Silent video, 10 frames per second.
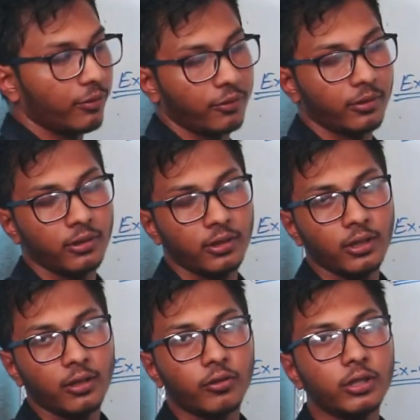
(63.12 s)
নেব
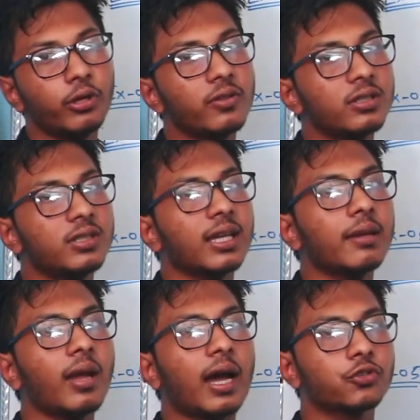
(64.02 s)
যদি ওই জিনিসটাকে
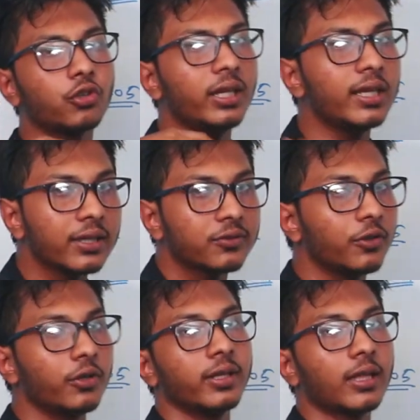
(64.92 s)
আমি আসলেই এক্স
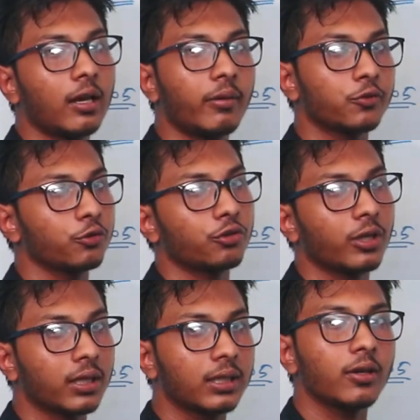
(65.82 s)
ধরি তাহলে আমার
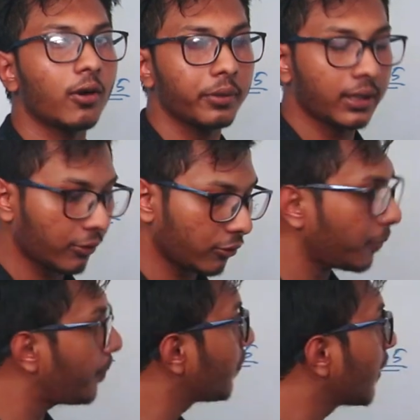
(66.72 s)
সূত্রটা কি হবে দেখো তো
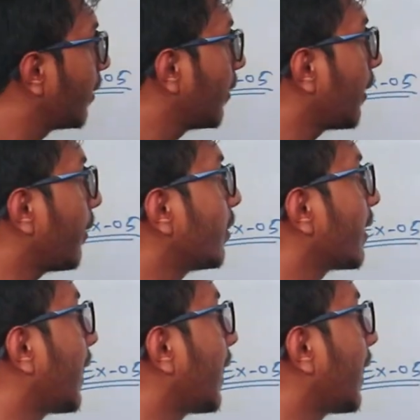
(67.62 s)
আমি যদি